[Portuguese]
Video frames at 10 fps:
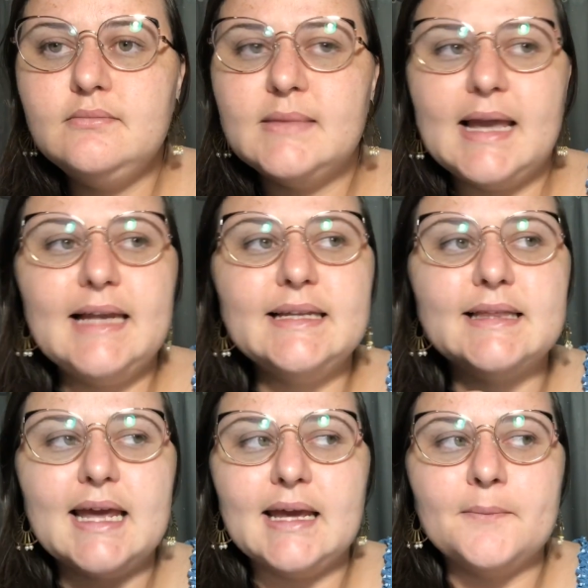Ele
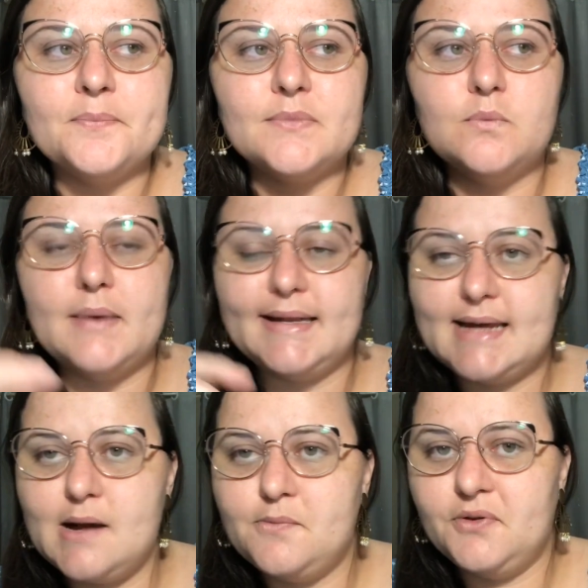tem uma
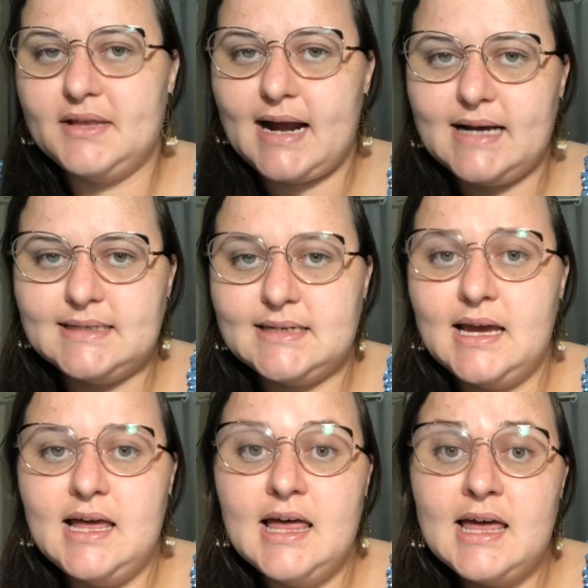ideia por trás
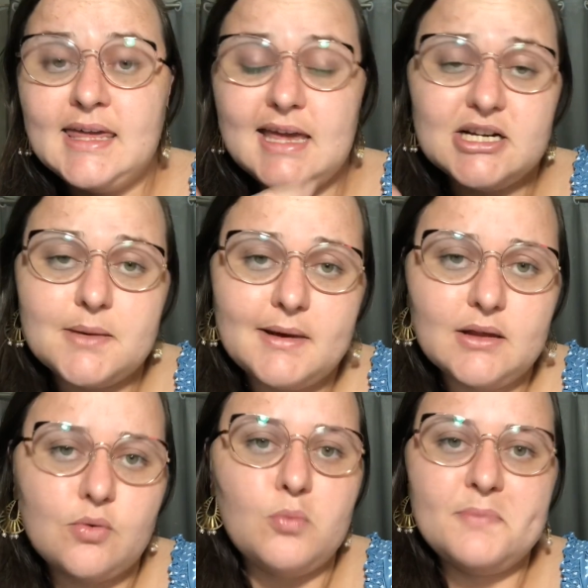que é chamada
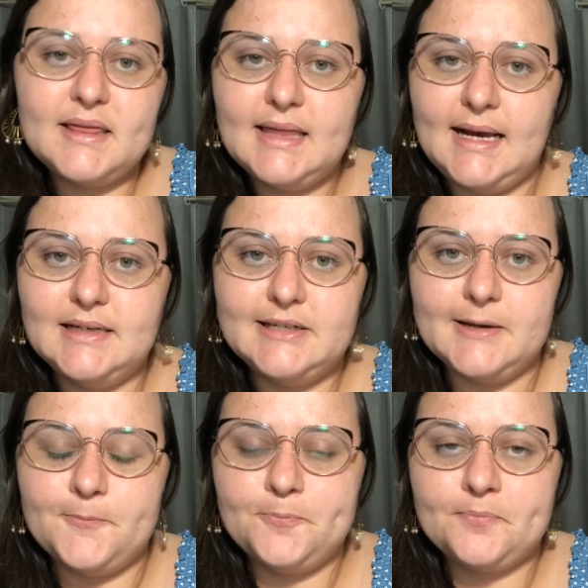competência.
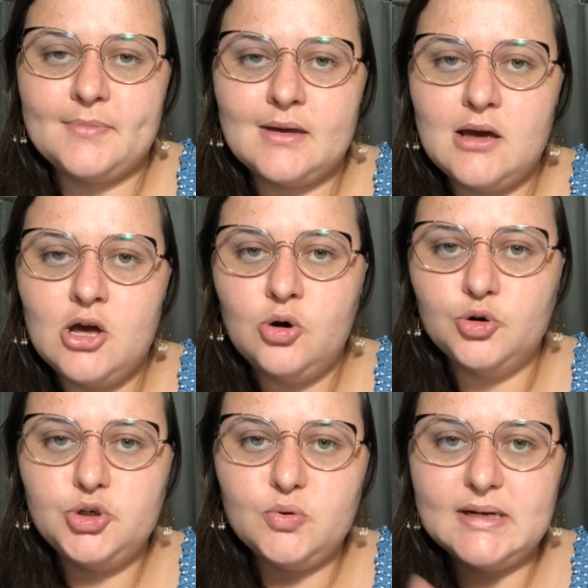O
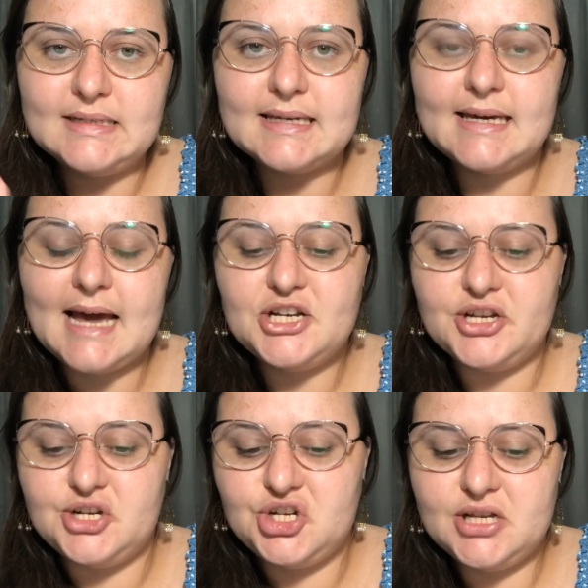juiz a que é
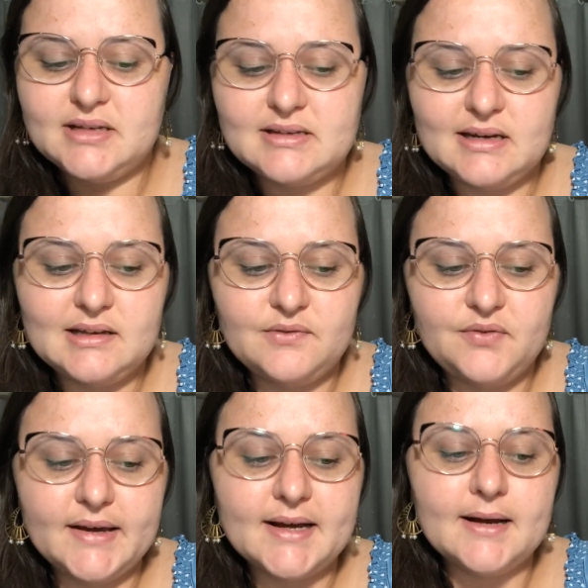dirigida
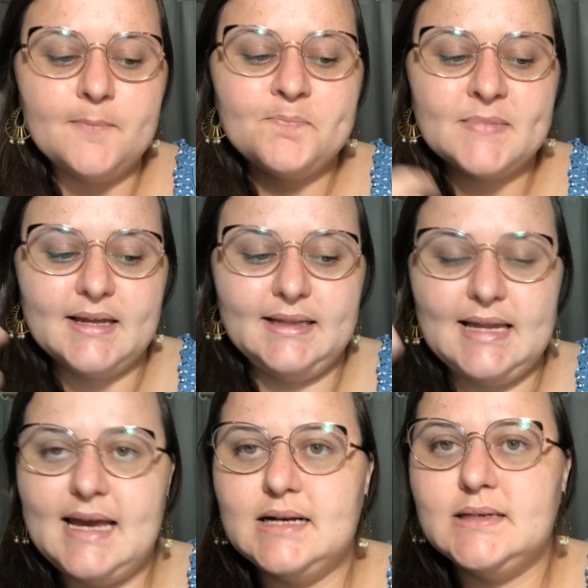significa,
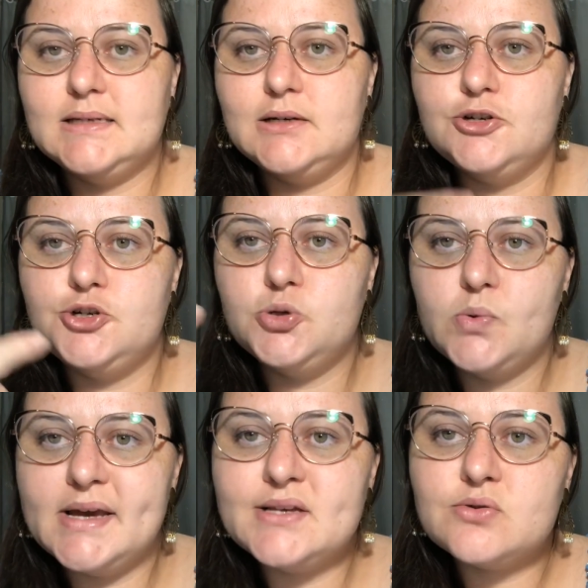leia-se,
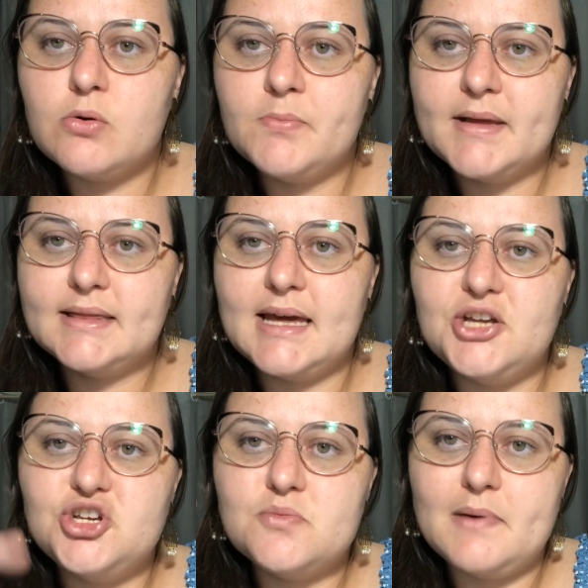juiz
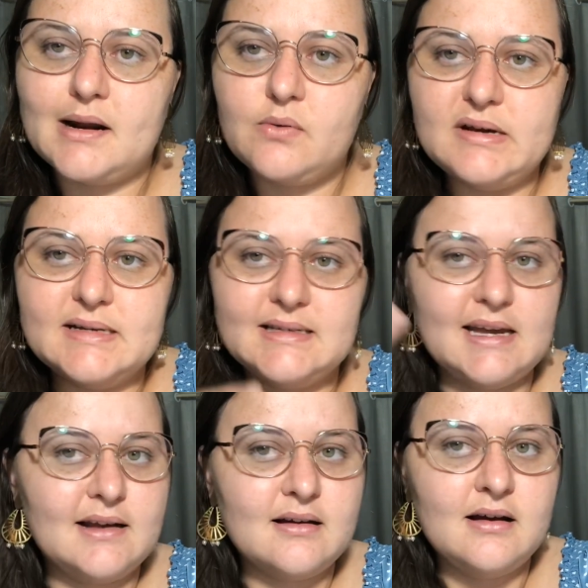competente para
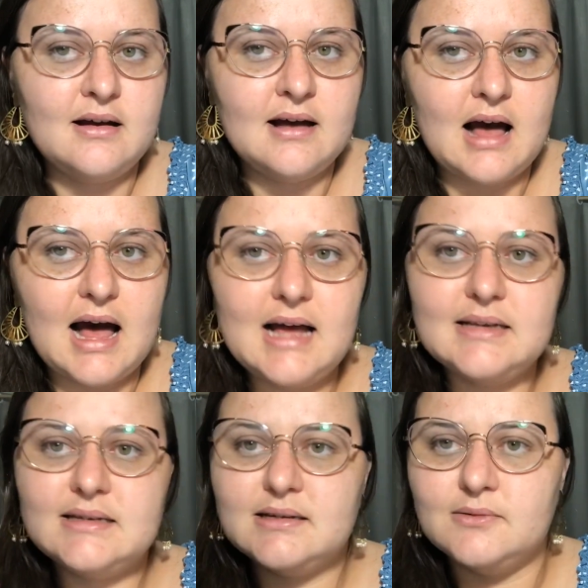conhecer a
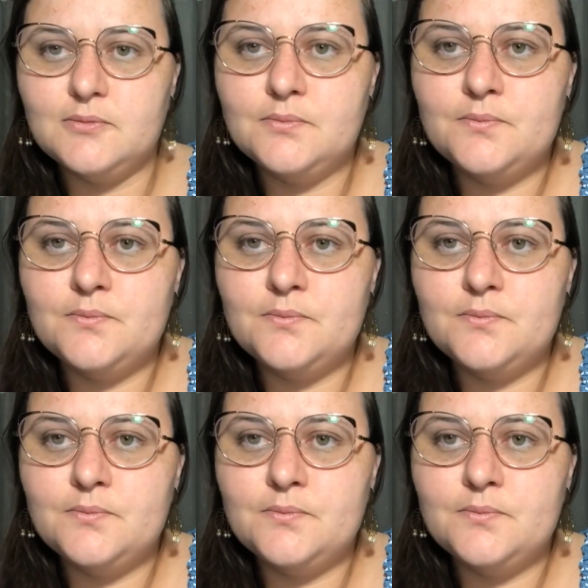ação.